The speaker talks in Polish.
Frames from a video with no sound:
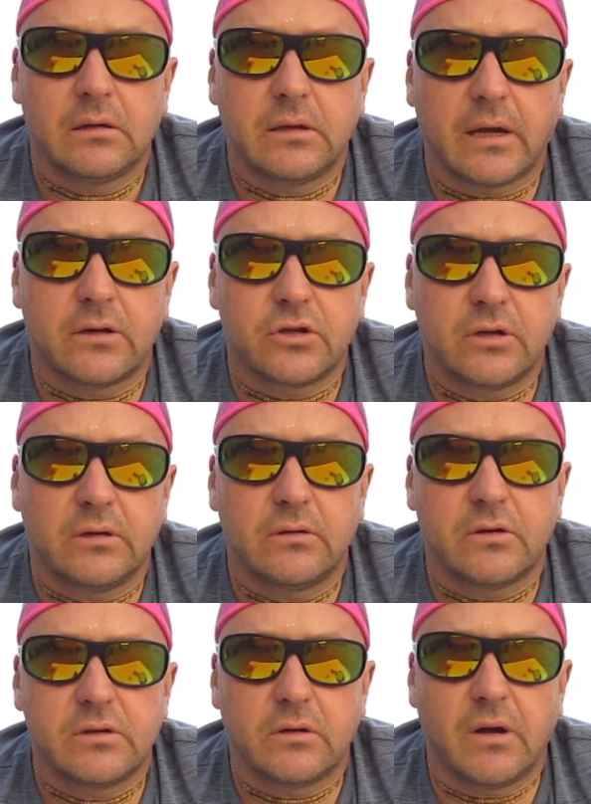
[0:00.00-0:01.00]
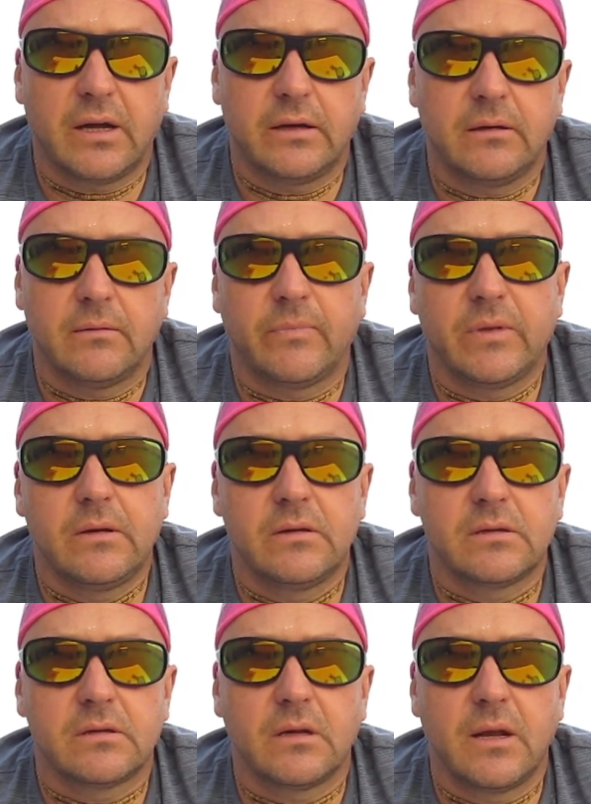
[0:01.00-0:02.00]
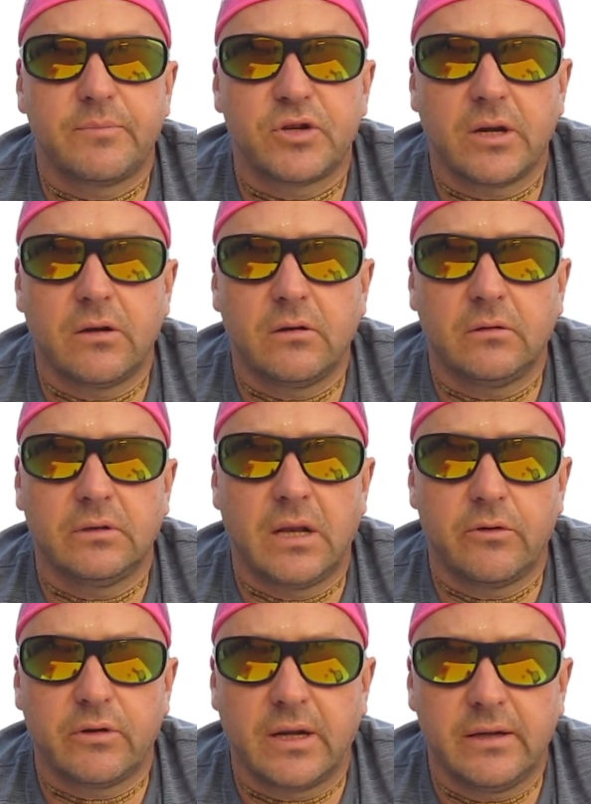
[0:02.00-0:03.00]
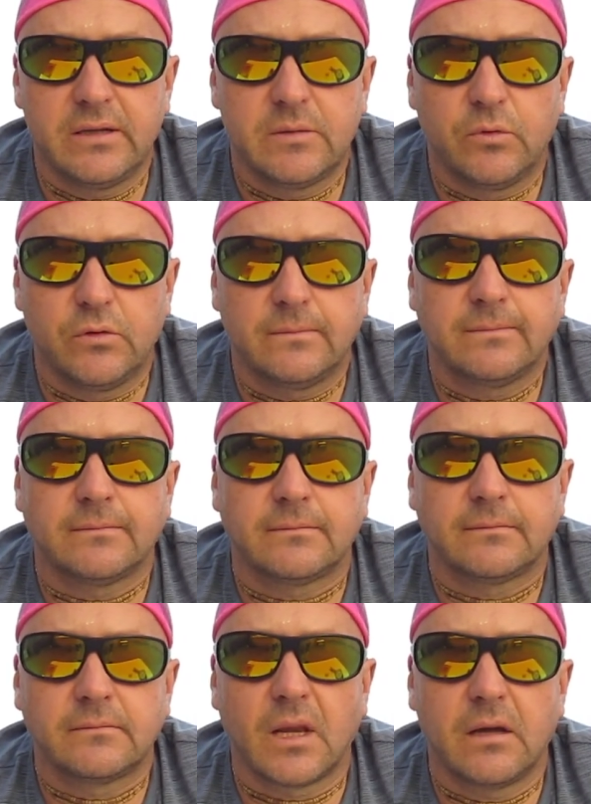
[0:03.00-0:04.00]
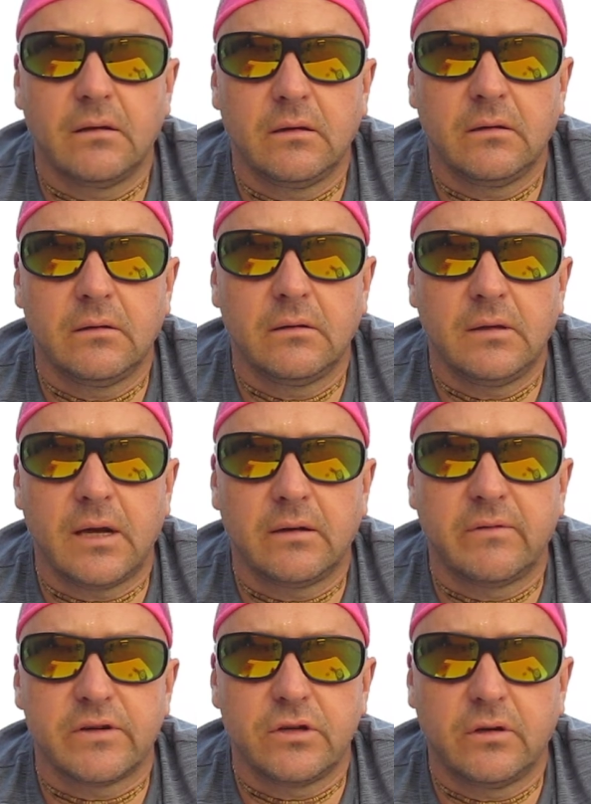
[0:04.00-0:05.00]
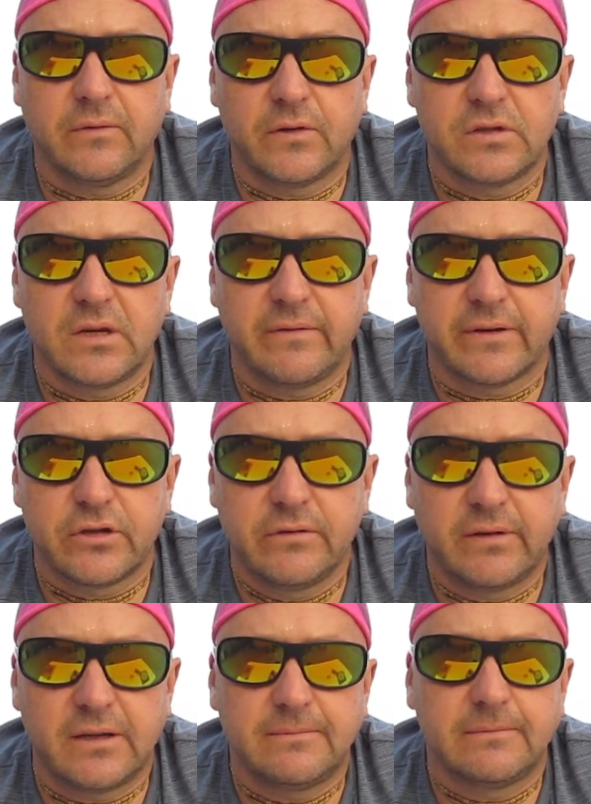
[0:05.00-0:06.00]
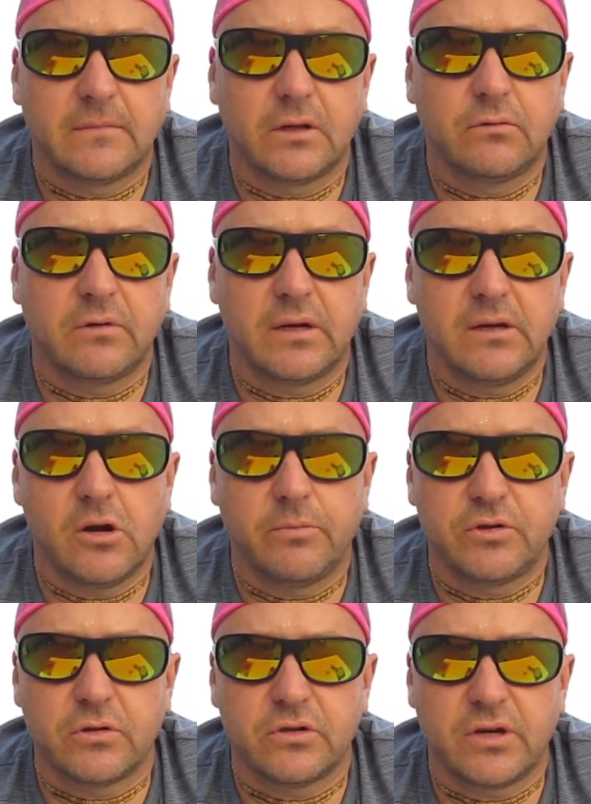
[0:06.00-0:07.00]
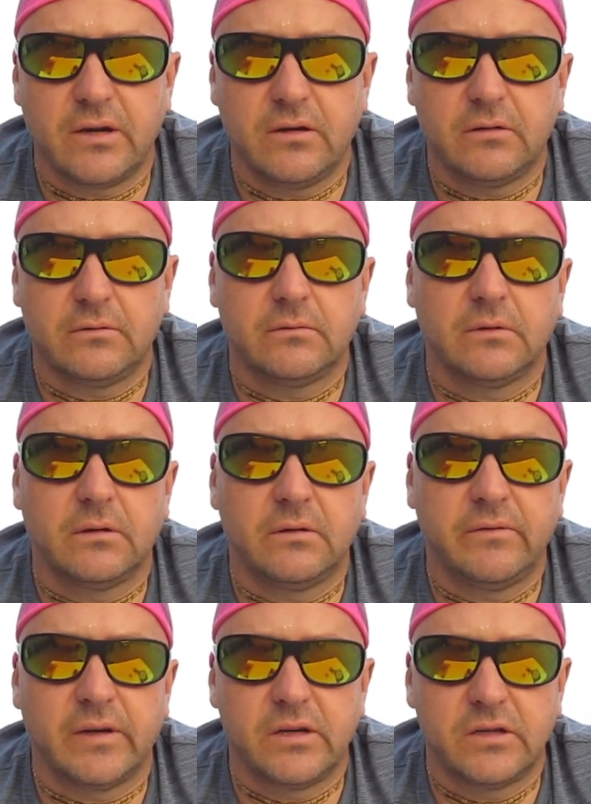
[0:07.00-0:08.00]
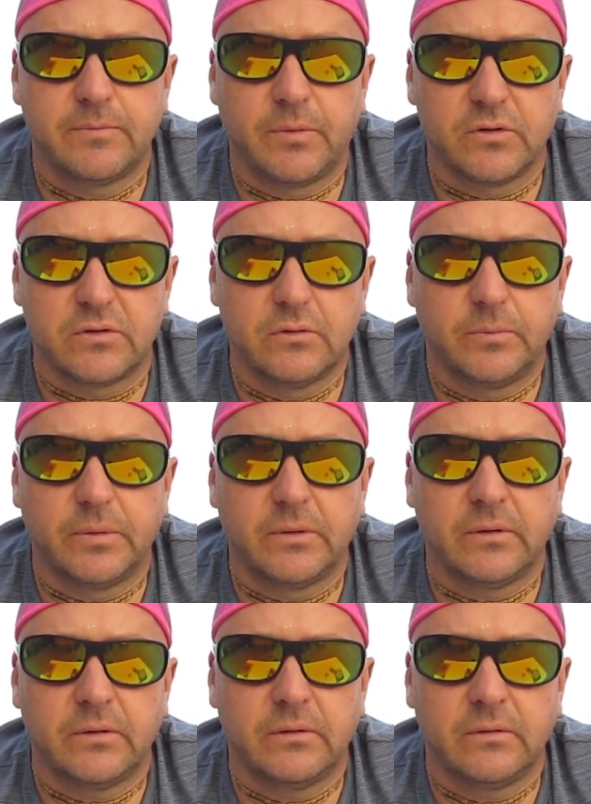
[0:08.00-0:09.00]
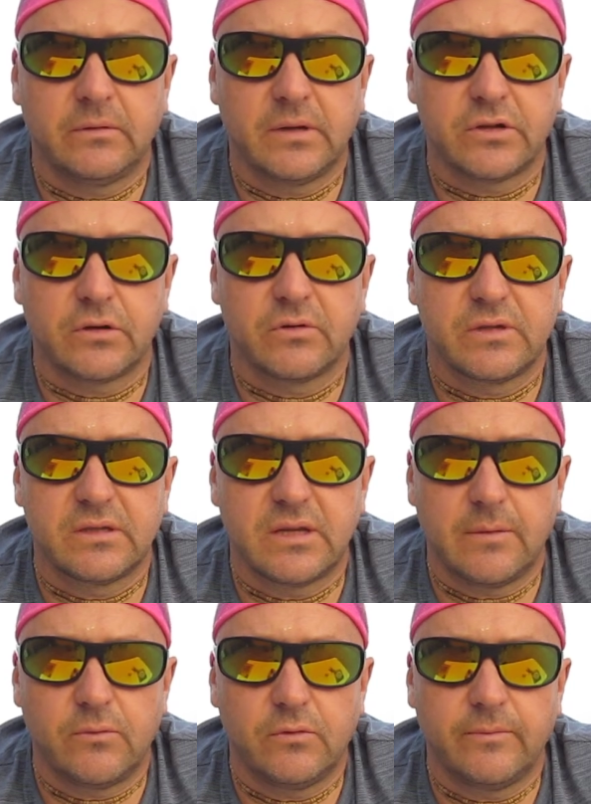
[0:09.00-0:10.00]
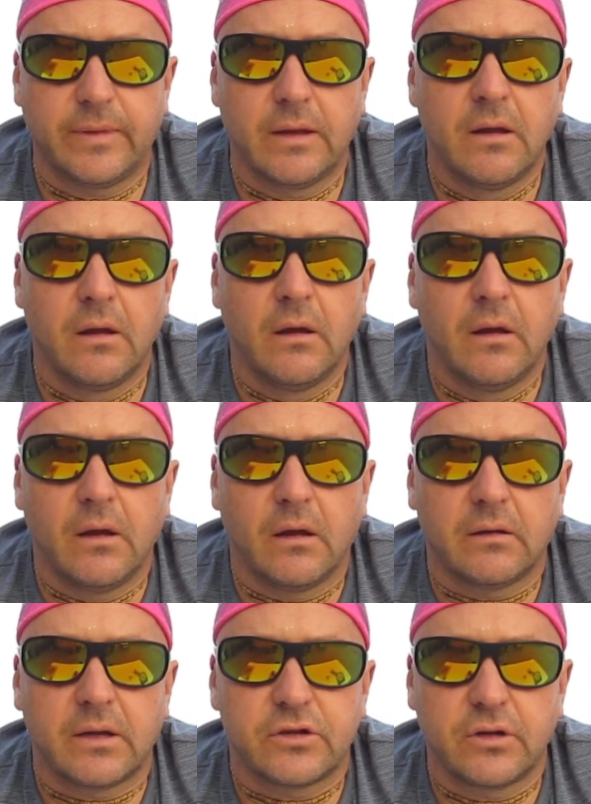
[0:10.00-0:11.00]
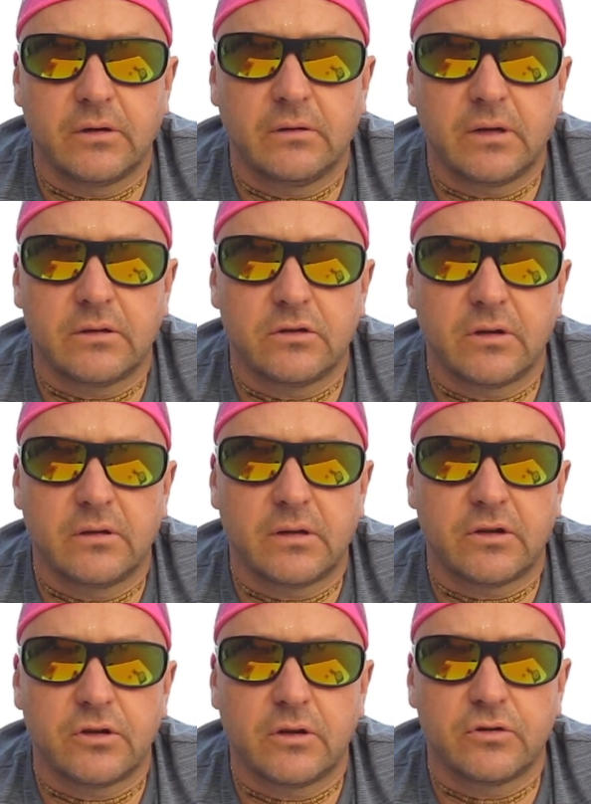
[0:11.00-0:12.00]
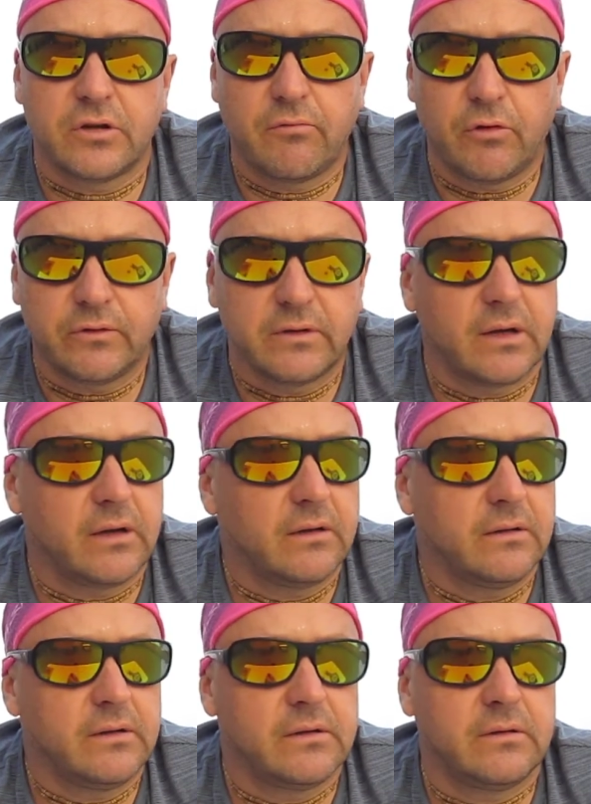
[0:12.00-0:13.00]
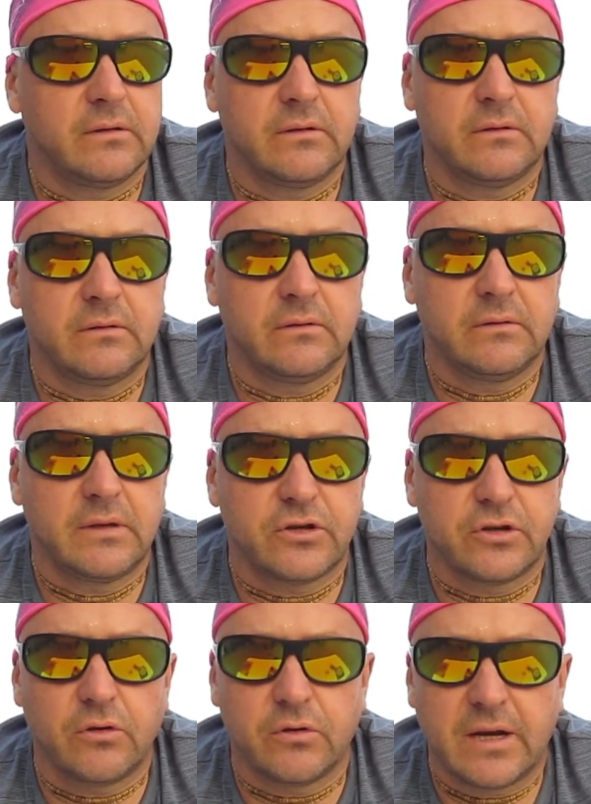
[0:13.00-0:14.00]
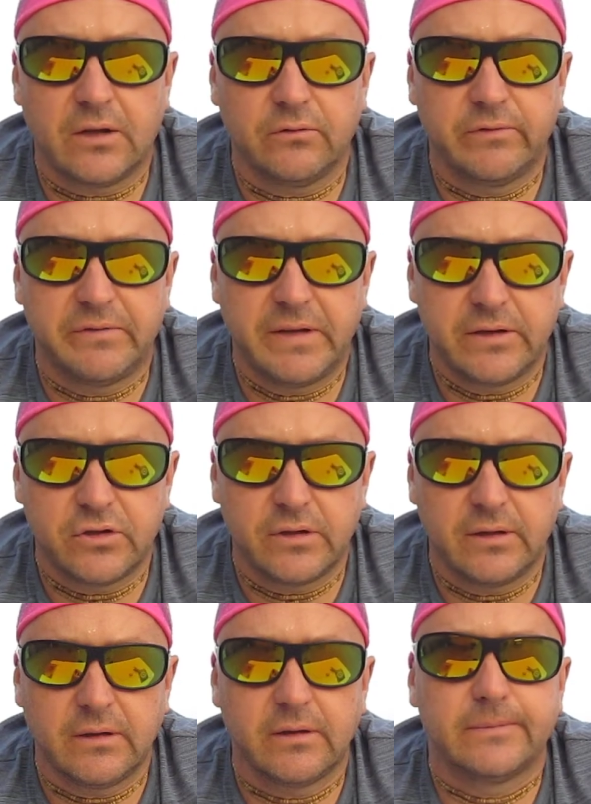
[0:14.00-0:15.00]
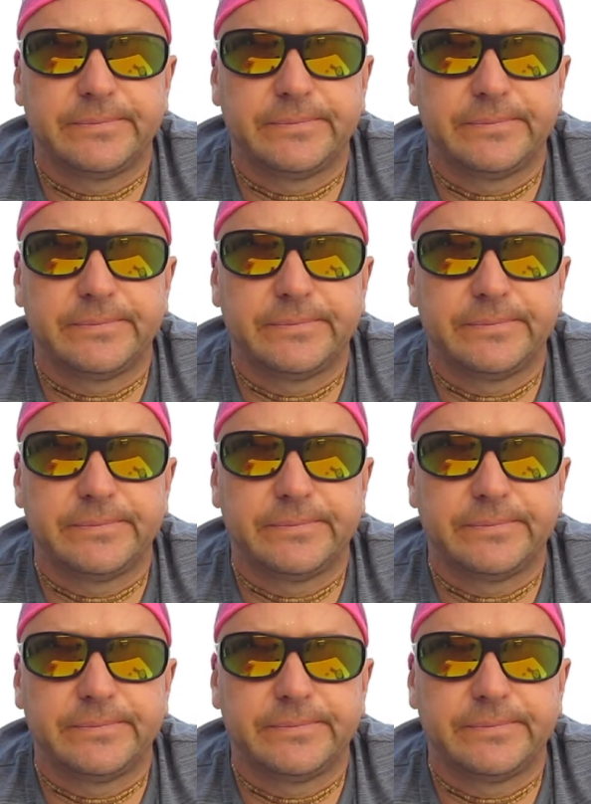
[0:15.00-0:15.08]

Także, drodzy kochani, nic lepszego dla organizmu jak właśnie owoce i warzywa, które nie obciążają w jakiś sposób naszego systemu E, naszego żołądka, e, naszych organów wewnętrznych.